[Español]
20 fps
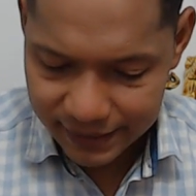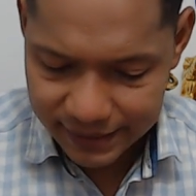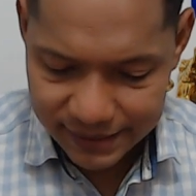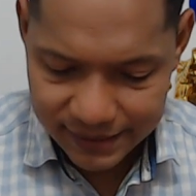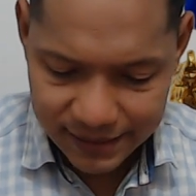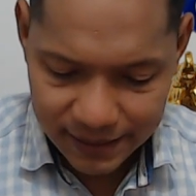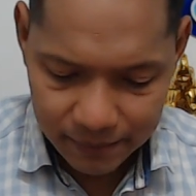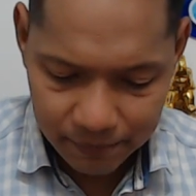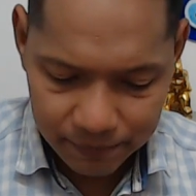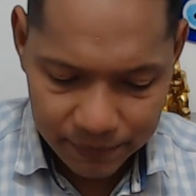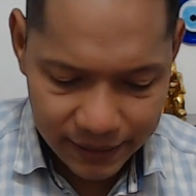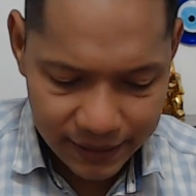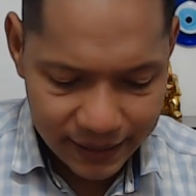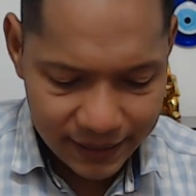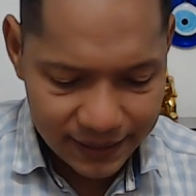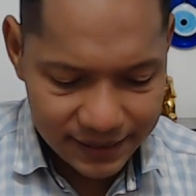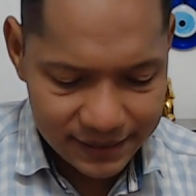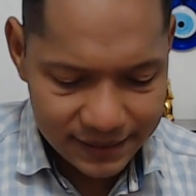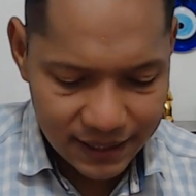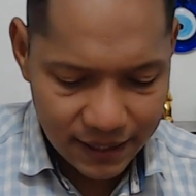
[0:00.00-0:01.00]
siempre
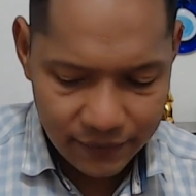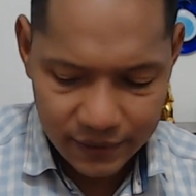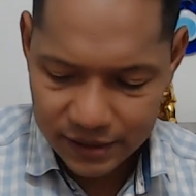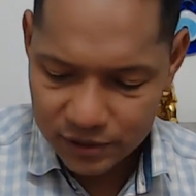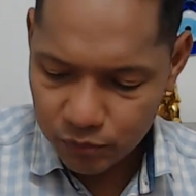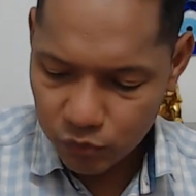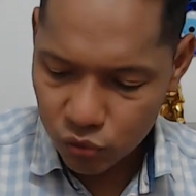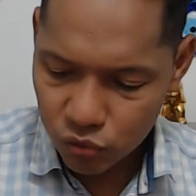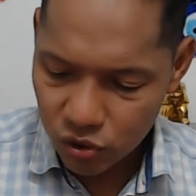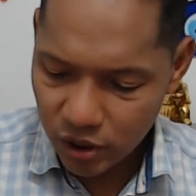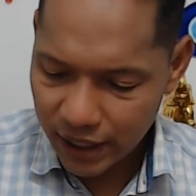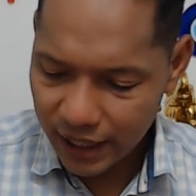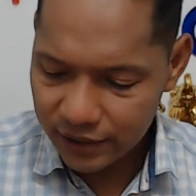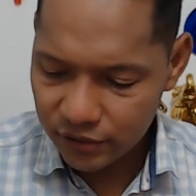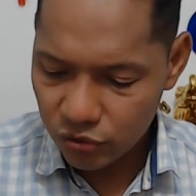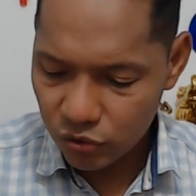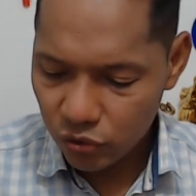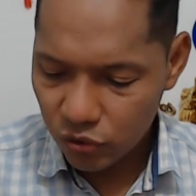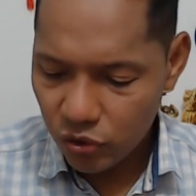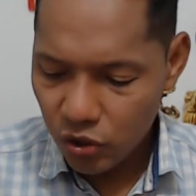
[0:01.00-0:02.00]
estabas
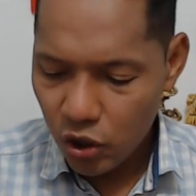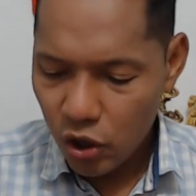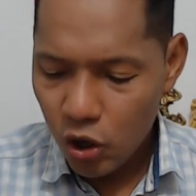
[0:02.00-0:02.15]
buscando